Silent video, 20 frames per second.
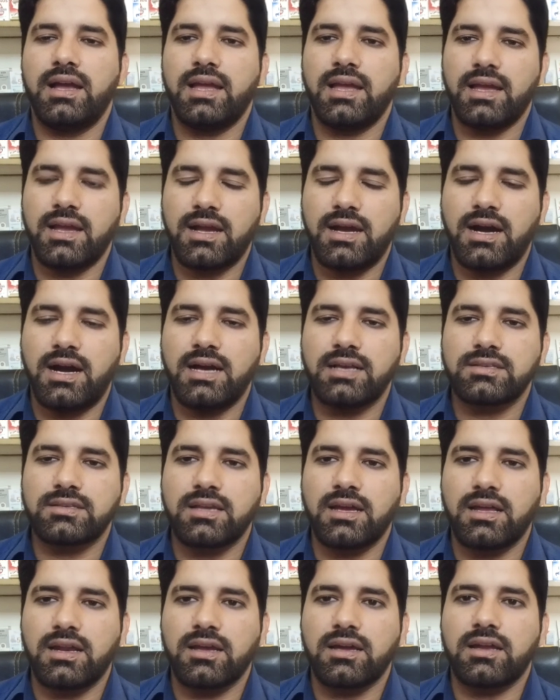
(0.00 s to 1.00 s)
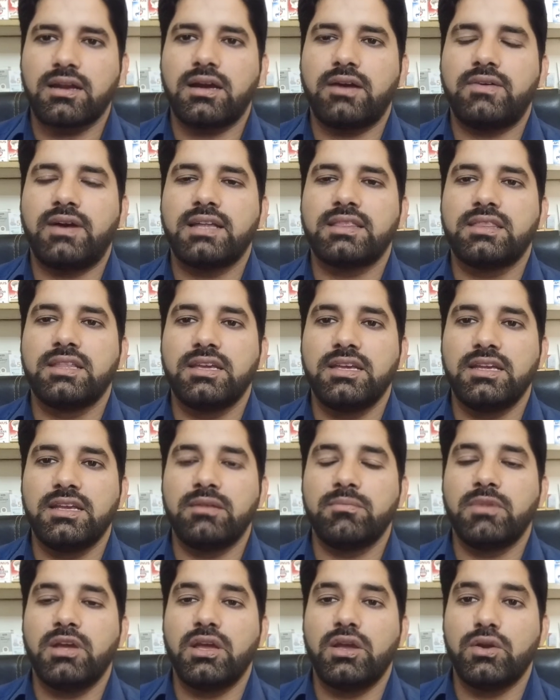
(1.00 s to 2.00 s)
है ख़ासकर अगर
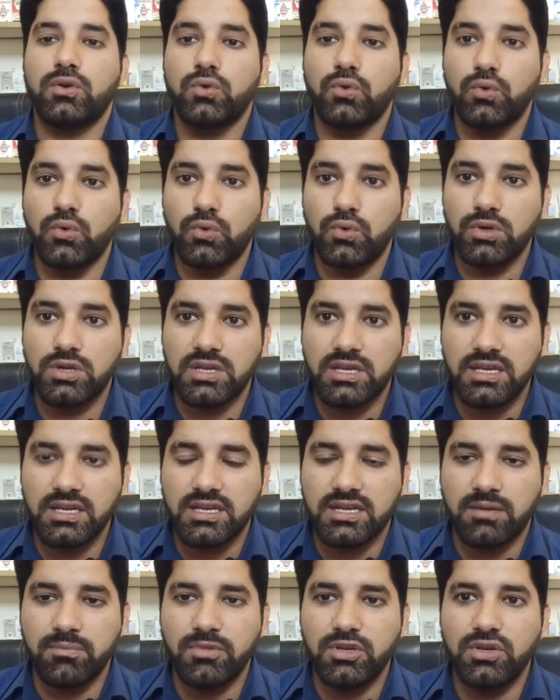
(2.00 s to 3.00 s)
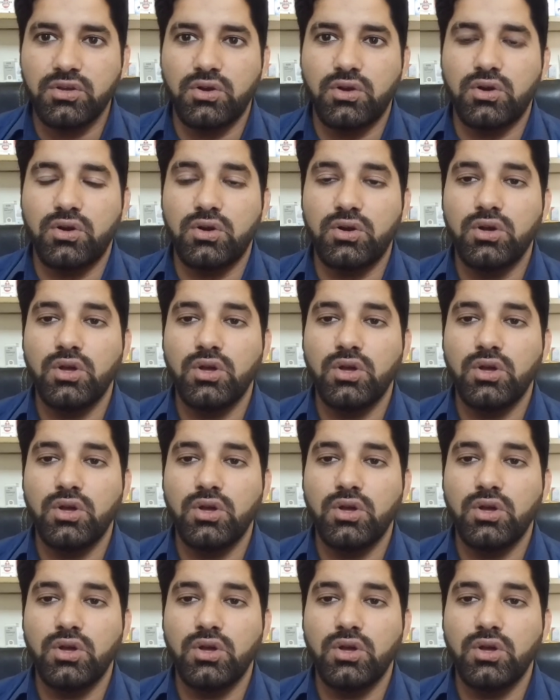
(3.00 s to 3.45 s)
ख़वान में खून की कमी हो